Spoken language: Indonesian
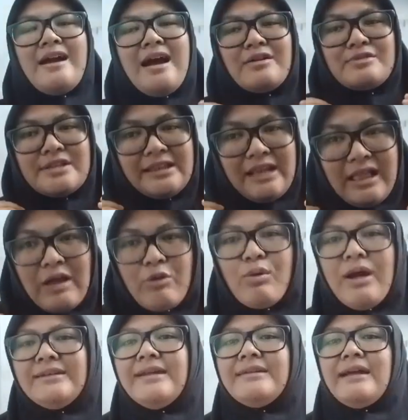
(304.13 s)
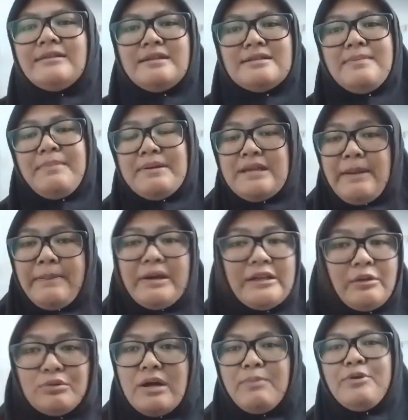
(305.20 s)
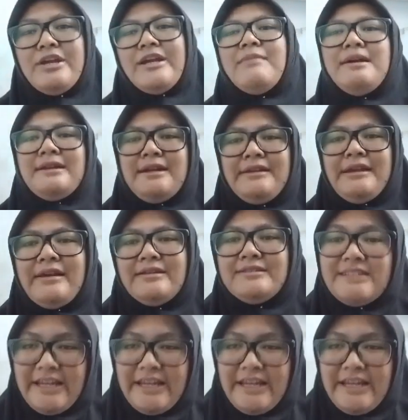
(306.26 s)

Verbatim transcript: yang harus kita lakukan dan antisipasi apa kita udah punya gambarannya